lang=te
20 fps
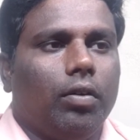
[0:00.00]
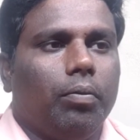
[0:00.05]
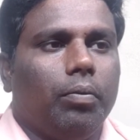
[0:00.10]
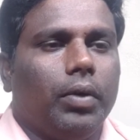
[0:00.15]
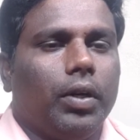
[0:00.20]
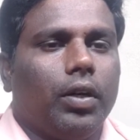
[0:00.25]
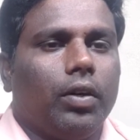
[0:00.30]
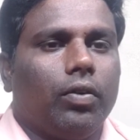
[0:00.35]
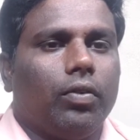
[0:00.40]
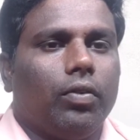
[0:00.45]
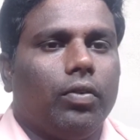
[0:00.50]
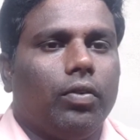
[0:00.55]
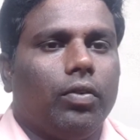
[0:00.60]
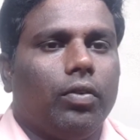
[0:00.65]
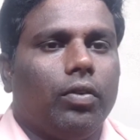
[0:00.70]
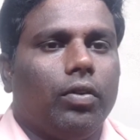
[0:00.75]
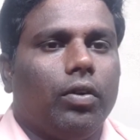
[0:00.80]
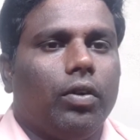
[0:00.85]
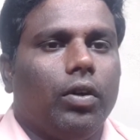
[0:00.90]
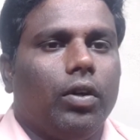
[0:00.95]
మనకు
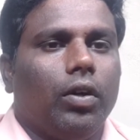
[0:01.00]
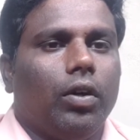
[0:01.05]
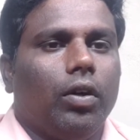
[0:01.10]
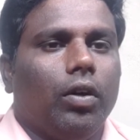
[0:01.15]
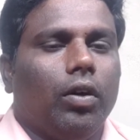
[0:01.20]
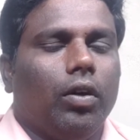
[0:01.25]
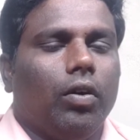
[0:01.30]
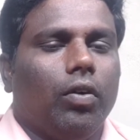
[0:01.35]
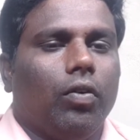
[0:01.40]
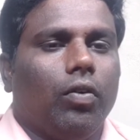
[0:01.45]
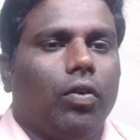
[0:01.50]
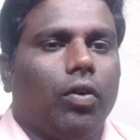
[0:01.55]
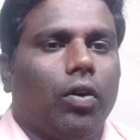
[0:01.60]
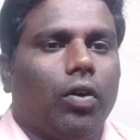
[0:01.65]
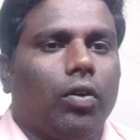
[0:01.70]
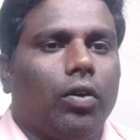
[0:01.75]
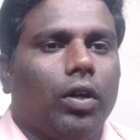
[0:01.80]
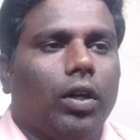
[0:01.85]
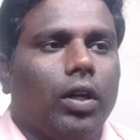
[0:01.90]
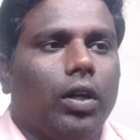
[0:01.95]
ఒకటో
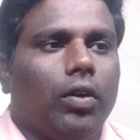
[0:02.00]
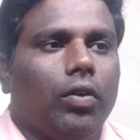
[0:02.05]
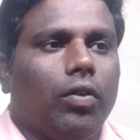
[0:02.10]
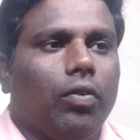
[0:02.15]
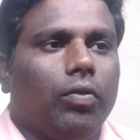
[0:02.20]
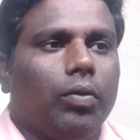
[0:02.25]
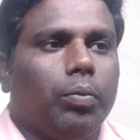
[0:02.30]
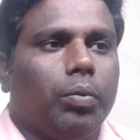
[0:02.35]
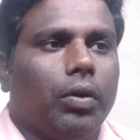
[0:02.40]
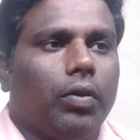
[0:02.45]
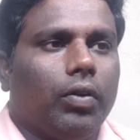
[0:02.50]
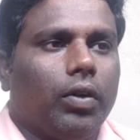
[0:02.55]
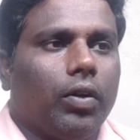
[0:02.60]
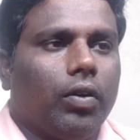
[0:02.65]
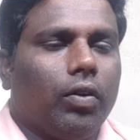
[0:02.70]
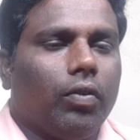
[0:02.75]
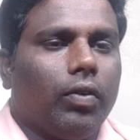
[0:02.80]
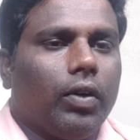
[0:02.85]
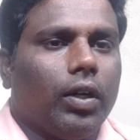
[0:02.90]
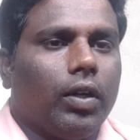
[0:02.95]
తారీఖు ఫిబ్రవరి
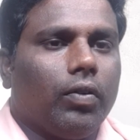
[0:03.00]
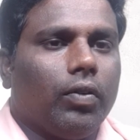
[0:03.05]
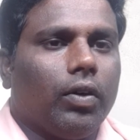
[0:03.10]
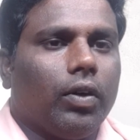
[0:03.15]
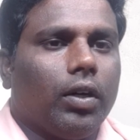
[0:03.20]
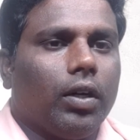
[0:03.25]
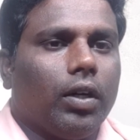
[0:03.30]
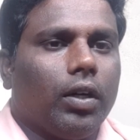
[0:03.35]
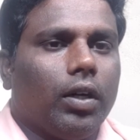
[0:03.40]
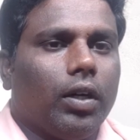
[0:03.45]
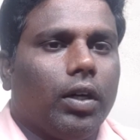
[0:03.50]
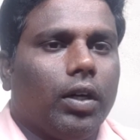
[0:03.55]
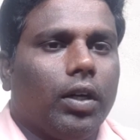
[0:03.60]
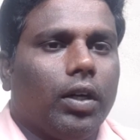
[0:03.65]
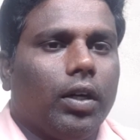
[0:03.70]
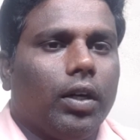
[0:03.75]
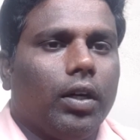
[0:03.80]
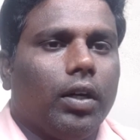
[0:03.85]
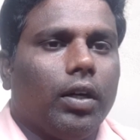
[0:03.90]
రెండు వేల ఇరవై ఒకటి నాటికి